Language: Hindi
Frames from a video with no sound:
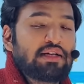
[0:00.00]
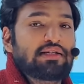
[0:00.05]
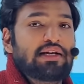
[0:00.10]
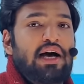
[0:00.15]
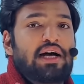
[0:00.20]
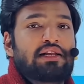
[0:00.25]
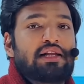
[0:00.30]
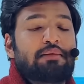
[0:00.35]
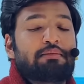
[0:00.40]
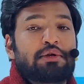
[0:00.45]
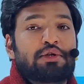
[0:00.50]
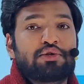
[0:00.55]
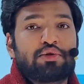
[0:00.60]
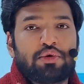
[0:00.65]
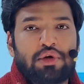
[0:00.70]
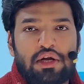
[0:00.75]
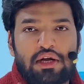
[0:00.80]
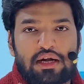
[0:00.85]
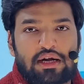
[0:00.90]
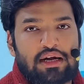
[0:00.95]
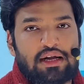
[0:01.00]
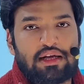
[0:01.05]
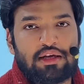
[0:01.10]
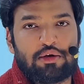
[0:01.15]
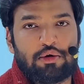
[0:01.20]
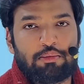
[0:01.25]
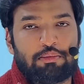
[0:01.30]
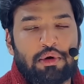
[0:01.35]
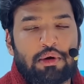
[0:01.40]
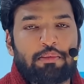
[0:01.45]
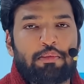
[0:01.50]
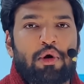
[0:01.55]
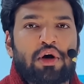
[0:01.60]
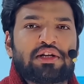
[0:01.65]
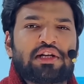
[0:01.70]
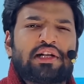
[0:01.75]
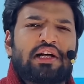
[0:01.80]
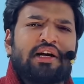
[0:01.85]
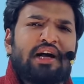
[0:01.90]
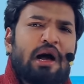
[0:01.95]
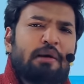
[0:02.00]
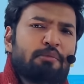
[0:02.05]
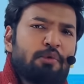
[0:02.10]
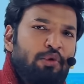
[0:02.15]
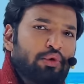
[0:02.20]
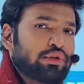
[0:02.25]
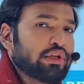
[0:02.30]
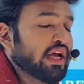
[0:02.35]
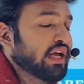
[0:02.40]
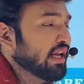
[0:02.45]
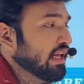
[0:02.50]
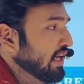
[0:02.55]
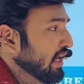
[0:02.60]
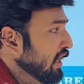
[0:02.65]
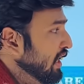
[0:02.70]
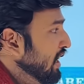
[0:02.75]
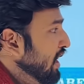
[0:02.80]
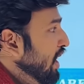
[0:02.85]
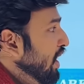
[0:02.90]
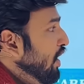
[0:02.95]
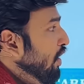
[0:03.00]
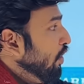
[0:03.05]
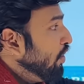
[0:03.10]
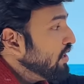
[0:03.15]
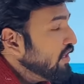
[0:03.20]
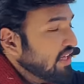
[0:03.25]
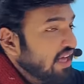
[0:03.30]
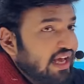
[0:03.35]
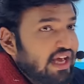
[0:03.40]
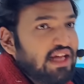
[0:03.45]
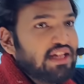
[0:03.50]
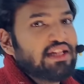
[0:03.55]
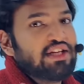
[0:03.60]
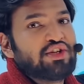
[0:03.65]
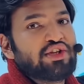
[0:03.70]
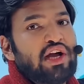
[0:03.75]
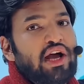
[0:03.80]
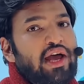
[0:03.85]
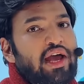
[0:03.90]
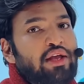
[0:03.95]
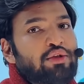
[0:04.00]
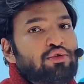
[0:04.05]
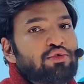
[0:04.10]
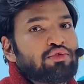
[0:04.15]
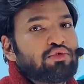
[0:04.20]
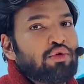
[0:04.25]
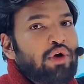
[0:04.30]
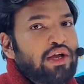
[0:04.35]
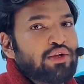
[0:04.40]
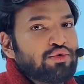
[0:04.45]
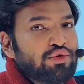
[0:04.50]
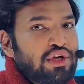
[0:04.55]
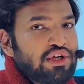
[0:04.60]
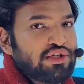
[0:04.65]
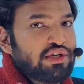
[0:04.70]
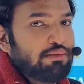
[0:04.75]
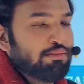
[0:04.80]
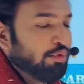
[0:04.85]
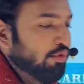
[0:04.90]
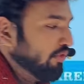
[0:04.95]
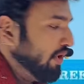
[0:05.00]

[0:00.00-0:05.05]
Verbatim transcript: ज़्यादातर बच्चों की लर्निंग के ऊपर बहुत ज़्यादा काम होता ही नहीं है और यही दिशा है जो उसको एजुकेशन